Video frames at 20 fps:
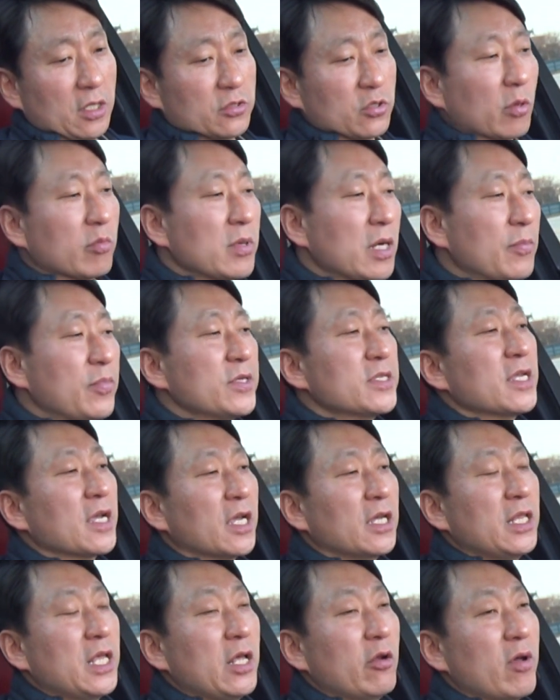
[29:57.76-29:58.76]
정말
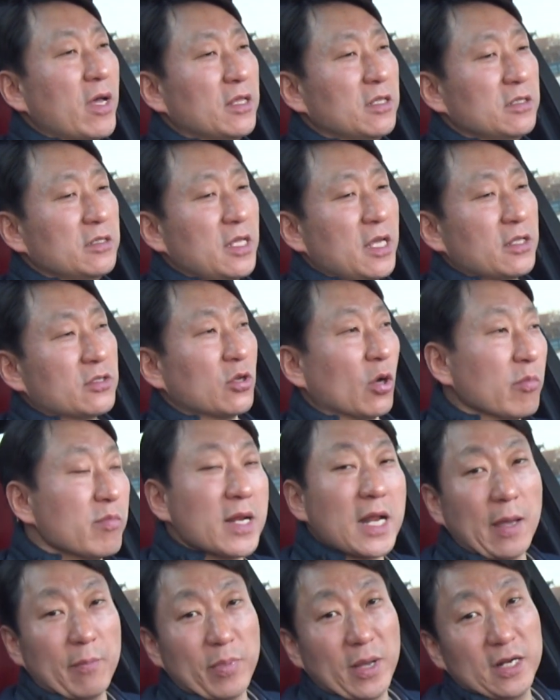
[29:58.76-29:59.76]
비싸게 내놨는데
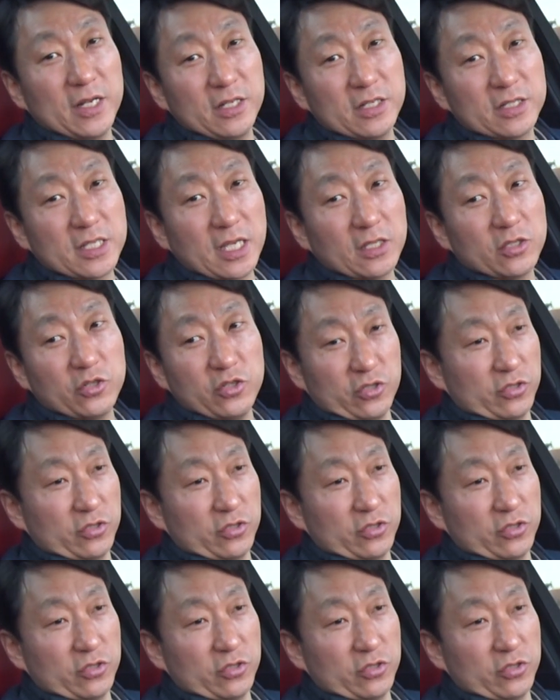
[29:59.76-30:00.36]
정말 안 팔리는 차들이